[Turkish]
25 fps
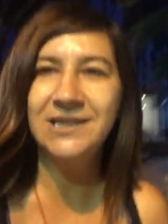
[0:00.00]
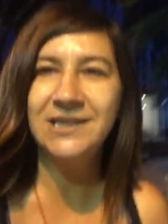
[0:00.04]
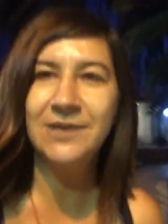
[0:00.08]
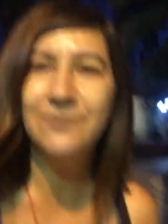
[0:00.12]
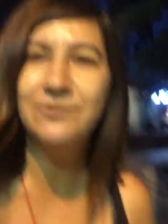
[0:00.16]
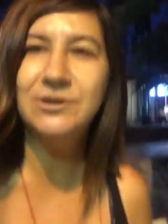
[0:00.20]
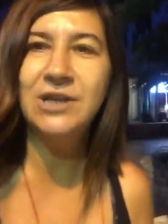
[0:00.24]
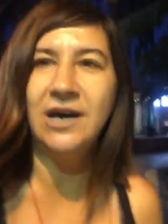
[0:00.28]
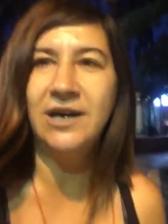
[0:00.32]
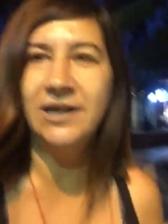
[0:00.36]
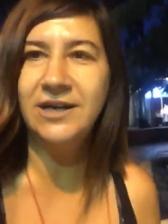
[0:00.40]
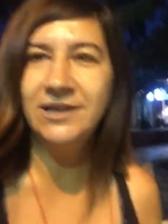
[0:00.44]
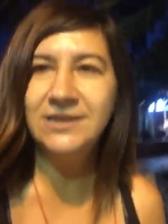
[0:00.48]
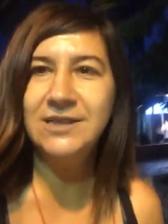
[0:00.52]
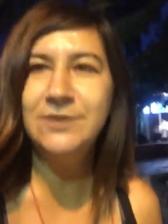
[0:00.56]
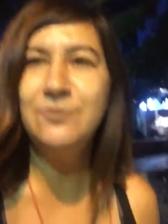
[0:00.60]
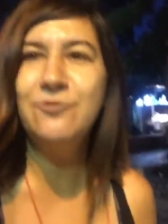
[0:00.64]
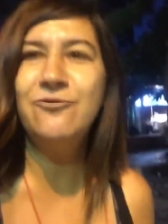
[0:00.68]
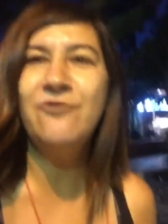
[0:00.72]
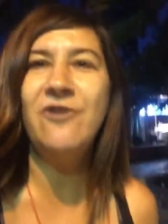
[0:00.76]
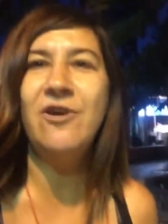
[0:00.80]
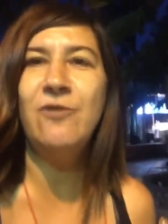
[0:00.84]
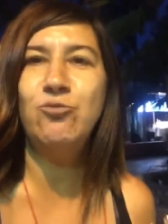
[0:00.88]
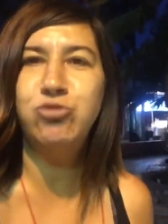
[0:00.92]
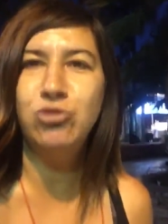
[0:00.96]
kitabını
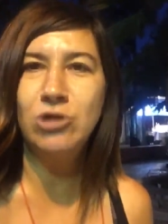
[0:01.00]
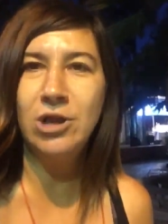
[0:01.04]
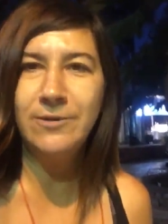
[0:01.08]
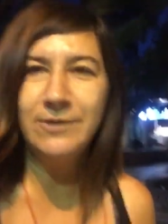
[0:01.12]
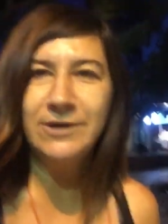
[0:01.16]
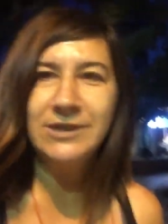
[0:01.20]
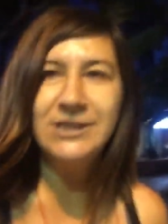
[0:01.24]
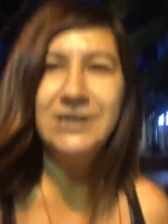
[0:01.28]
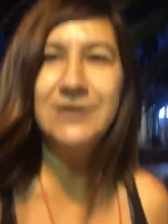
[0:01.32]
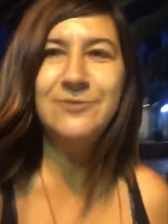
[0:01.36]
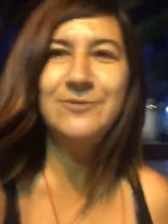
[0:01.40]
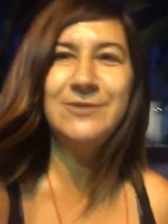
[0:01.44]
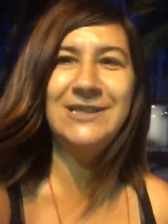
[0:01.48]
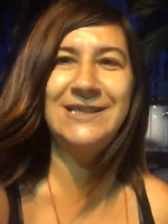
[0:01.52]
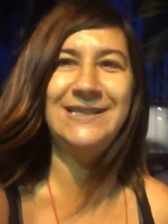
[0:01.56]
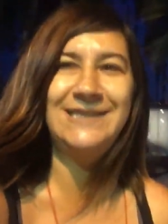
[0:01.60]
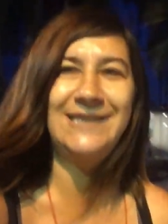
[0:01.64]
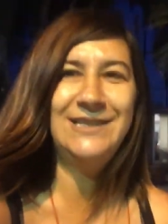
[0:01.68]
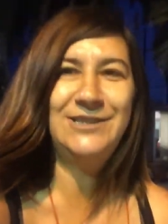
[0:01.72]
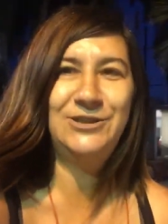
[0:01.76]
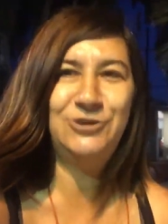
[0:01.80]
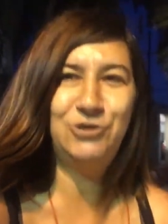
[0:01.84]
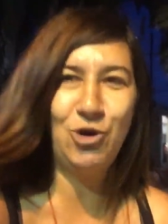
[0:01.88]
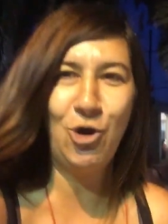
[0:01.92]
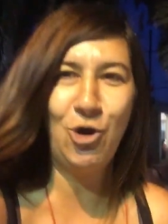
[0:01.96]
aradım ve bulamadığımı
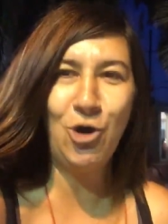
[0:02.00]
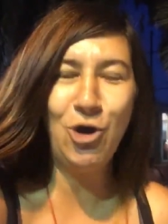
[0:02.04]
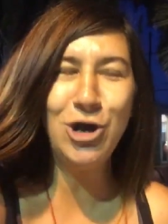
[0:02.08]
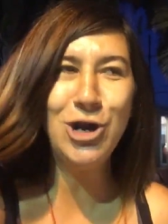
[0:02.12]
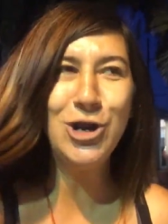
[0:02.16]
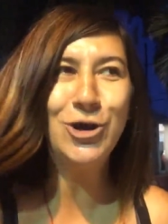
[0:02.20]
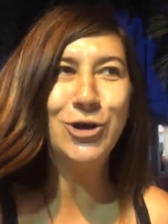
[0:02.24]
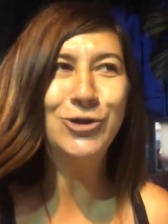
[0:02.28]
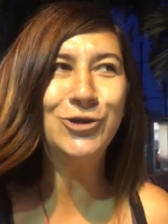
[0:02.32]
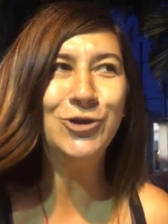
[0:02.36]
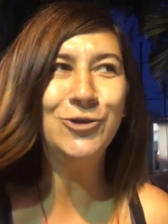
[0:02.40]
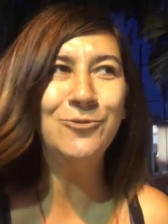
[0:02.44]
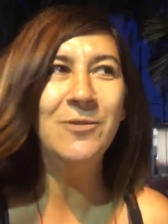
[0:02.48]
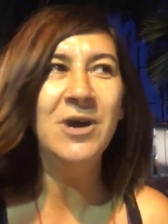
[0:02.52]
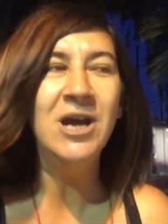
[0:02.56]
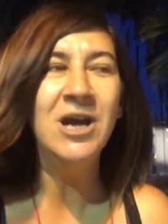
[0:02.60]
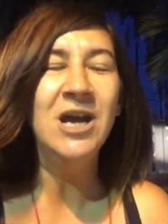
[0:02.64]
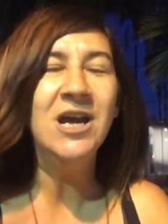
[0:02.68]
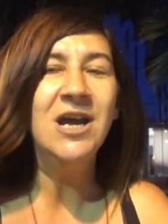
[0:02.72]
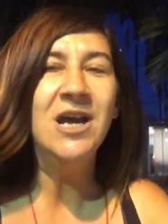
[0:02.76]
size söylüyordum.